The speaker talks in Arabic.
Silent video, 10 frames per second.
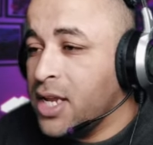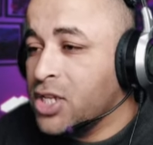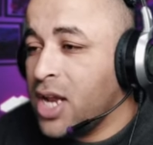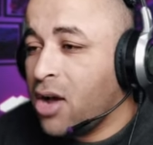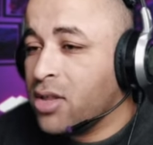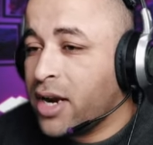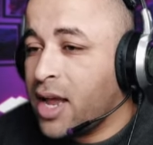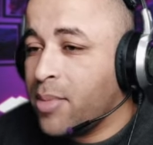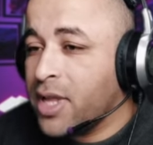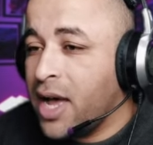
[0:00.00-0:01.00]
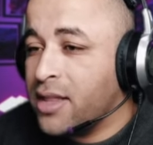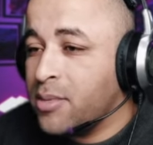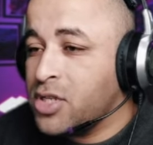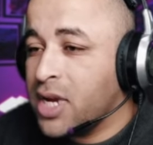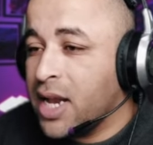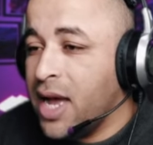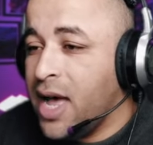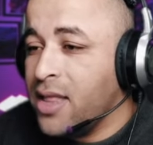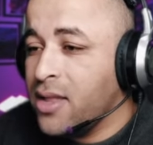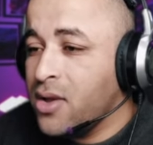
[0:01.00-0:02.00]
نيجي ناخذ الرابط هذا بالشكل
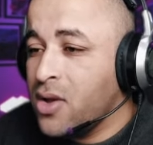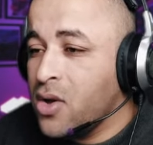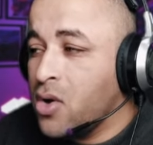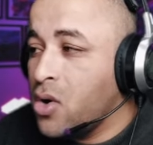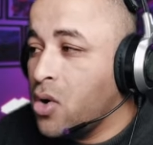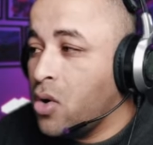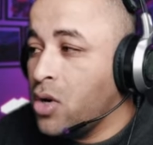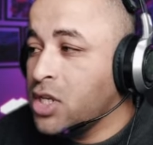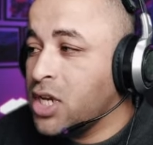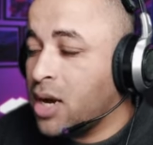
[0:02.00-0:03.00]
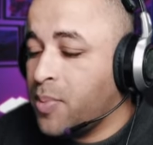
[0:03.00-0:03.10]
هذا ونيجي